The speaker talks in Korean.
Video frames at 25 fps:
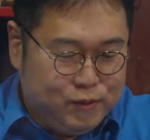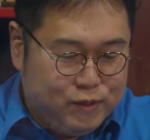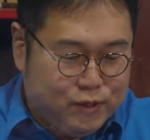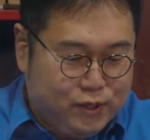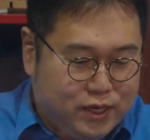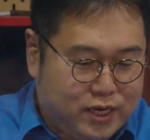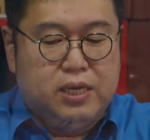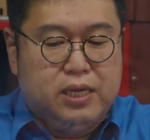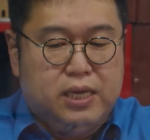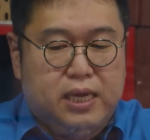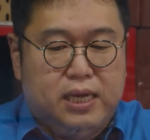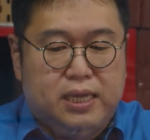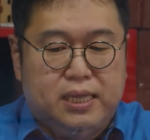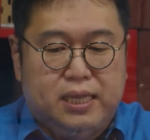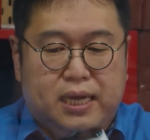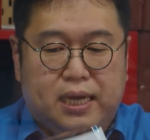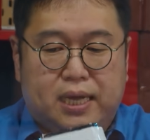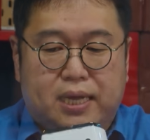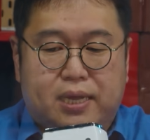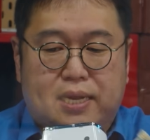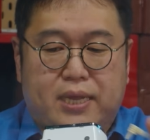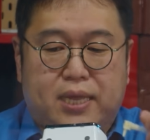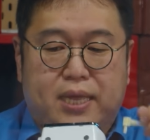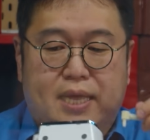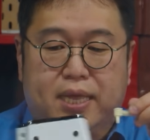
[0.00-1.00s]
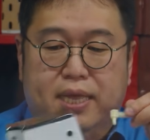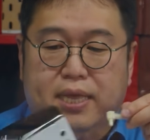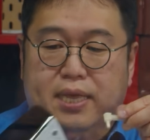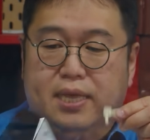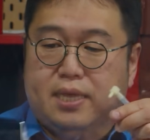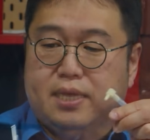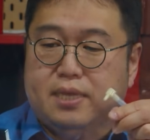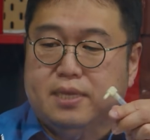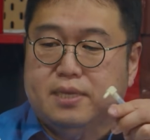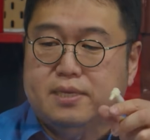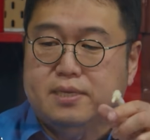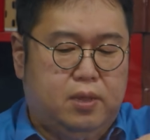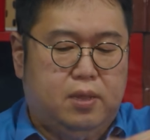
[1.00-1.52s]
요저 기계에다가 이렇게
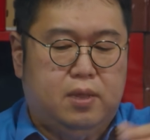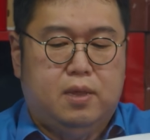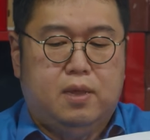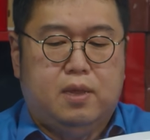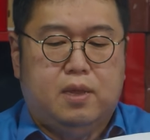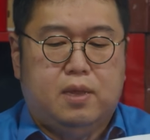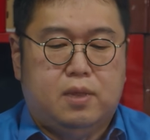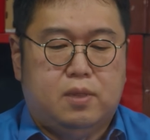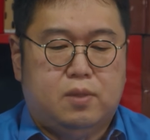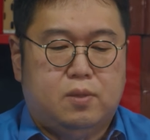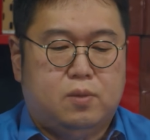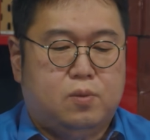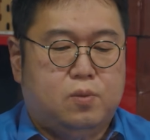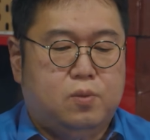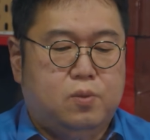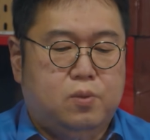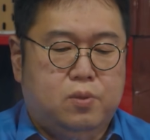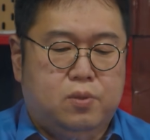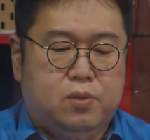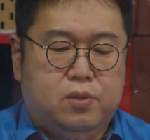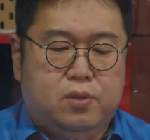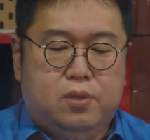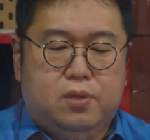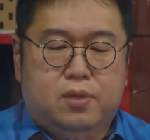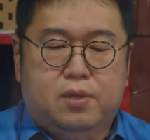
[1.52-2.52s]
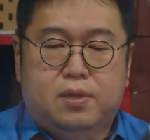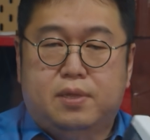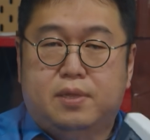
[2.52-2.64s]
음. 해놓고